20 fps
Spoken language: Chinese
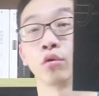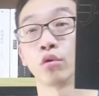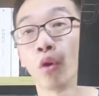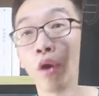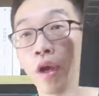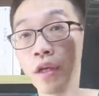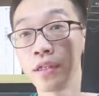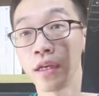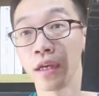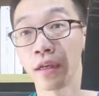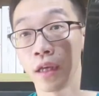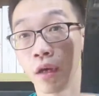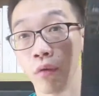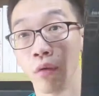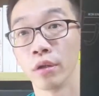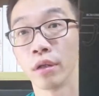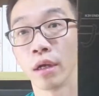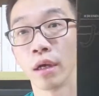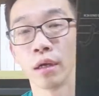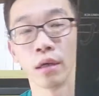推荐给
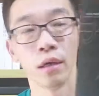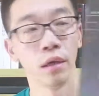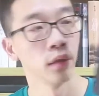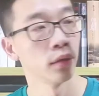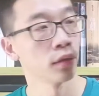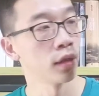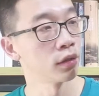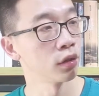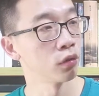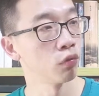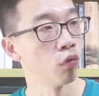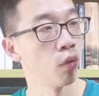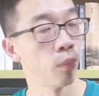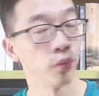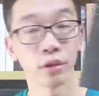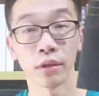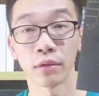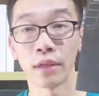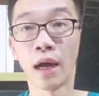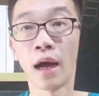我的，但是我
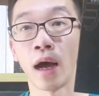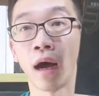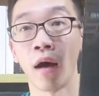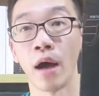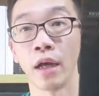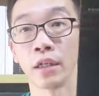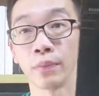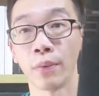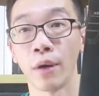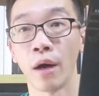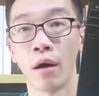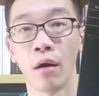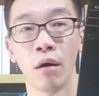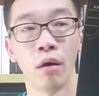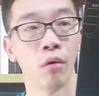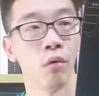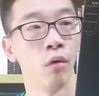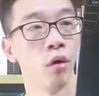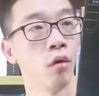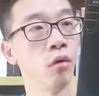不知道它好还是不好
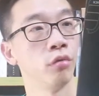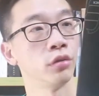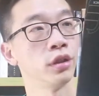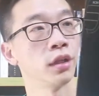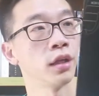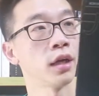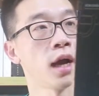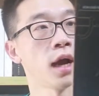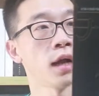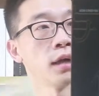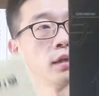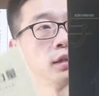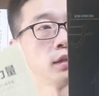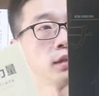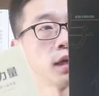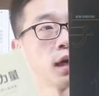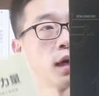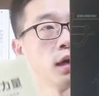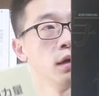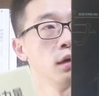哈。我后期看了一
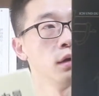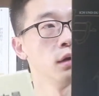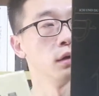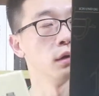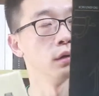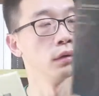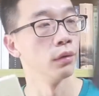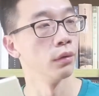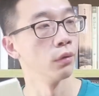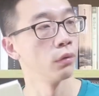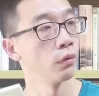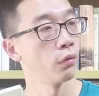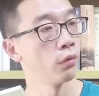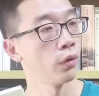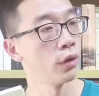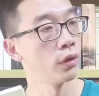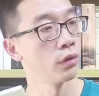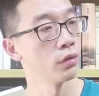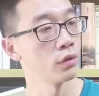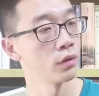下，呃，
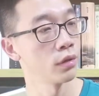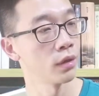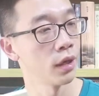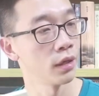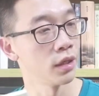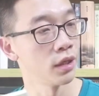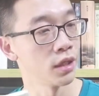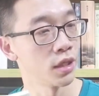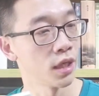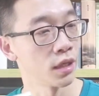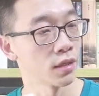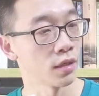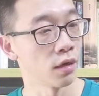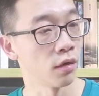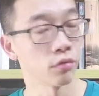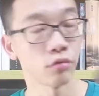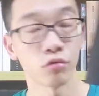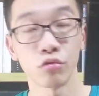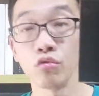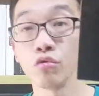会给你介
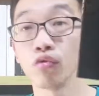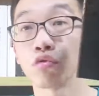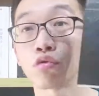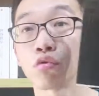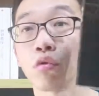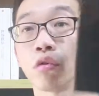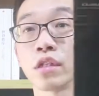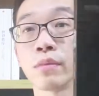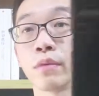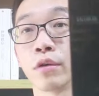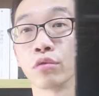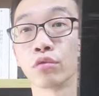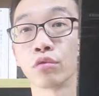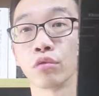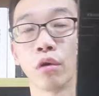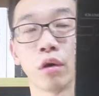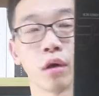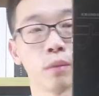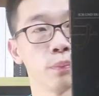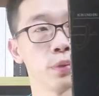绍。据说这本
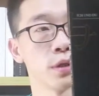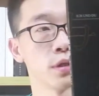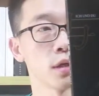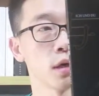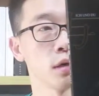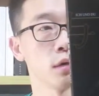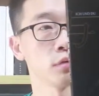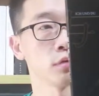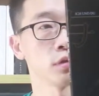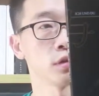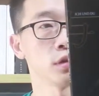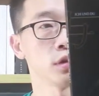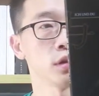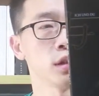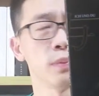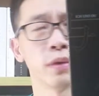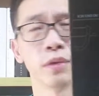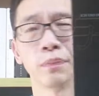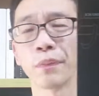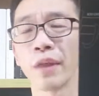书哈比较是
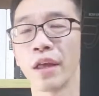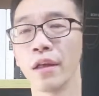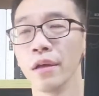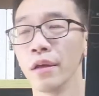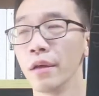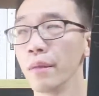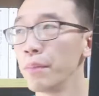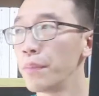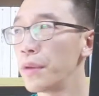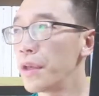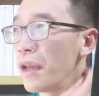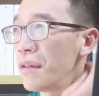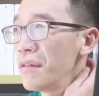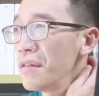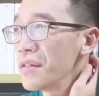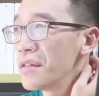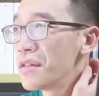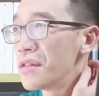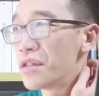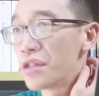一本
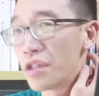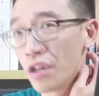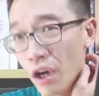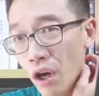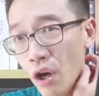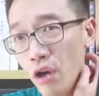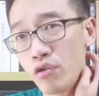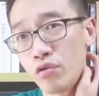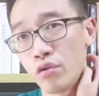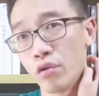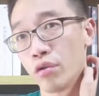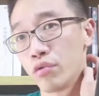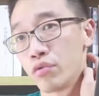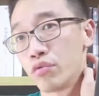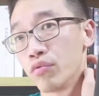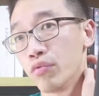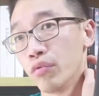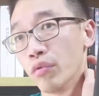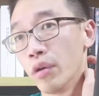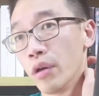偏哲学的
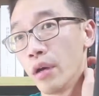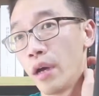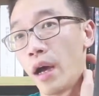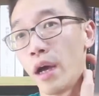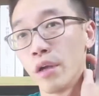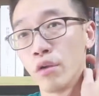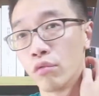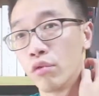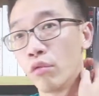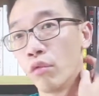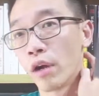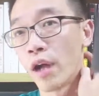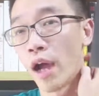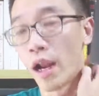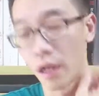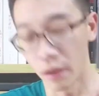书啊，有空我看